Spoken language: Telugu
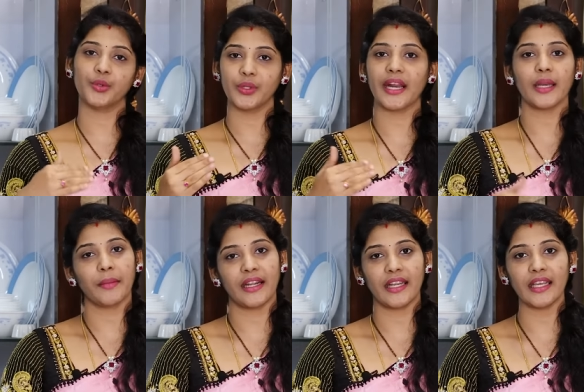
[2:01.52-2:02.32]
దూరాన్ని
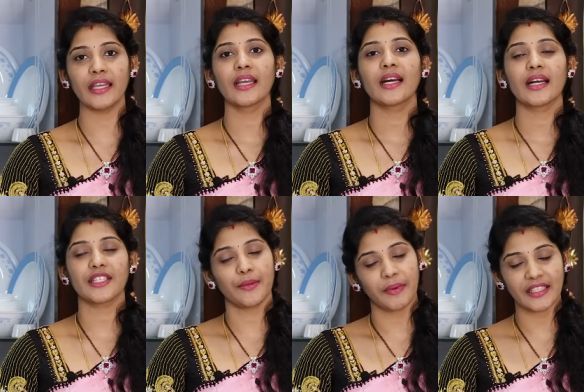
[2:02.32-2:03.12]
బట్టి
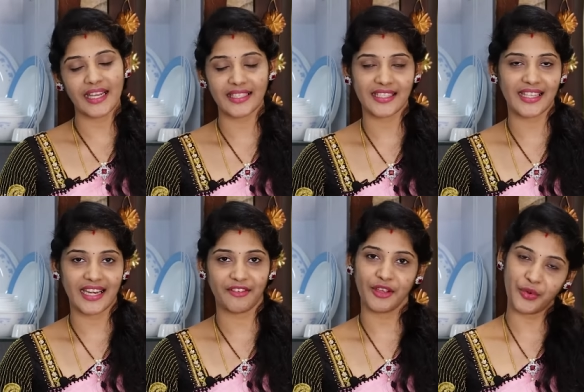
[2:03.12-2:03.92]
షిప్పింగ్ ఛార్జెస్
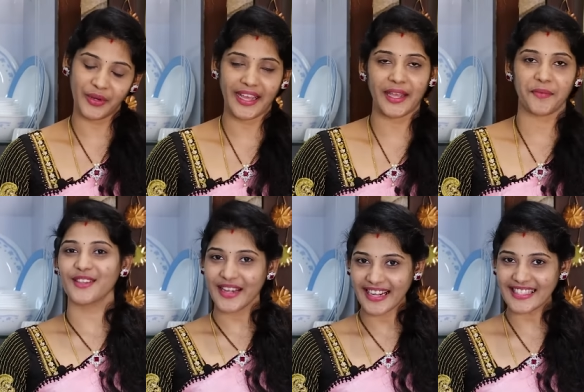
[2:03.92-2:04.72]
అనేవి ఉంటాయి
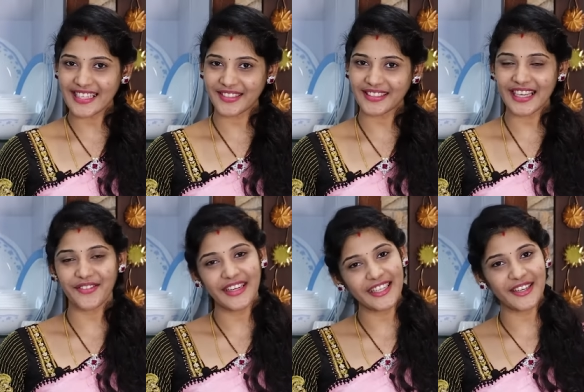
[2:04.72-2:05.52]
సో లేట్ చేయకుండా
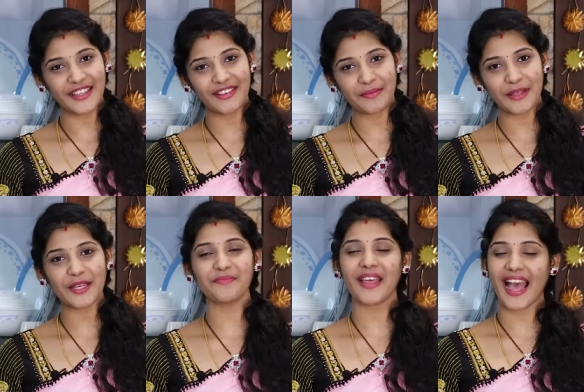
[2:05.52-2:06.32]
వీడియోలోకి
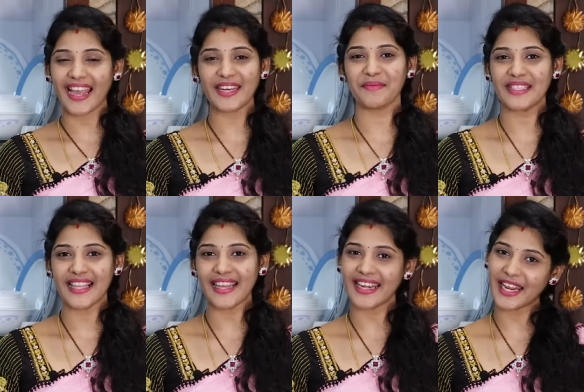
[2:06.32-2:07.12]
వెళ్ళిపోదాం హాయ్
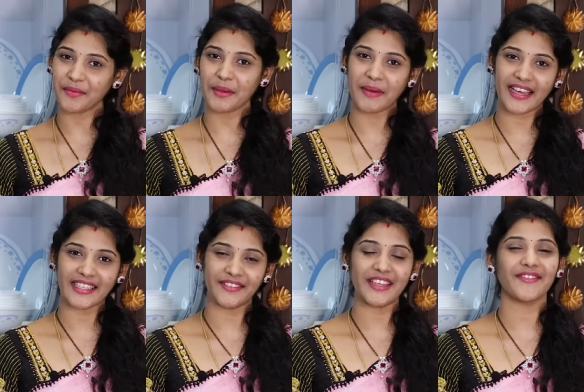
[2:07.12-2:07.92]
నమస్తే నేను మీ
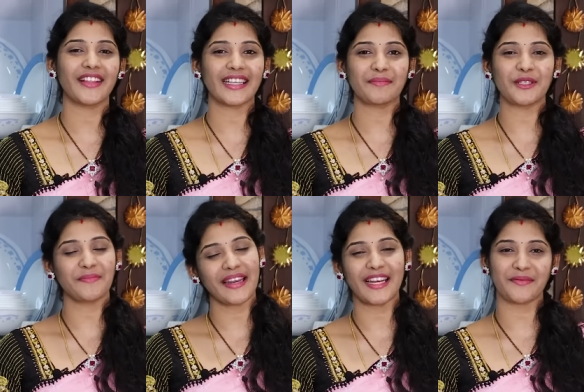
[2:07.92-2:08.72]
భార్గవి వెల్కమ్ టు
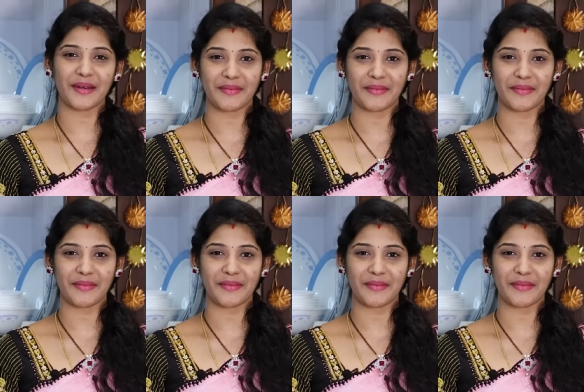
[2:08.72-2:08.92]
మనలం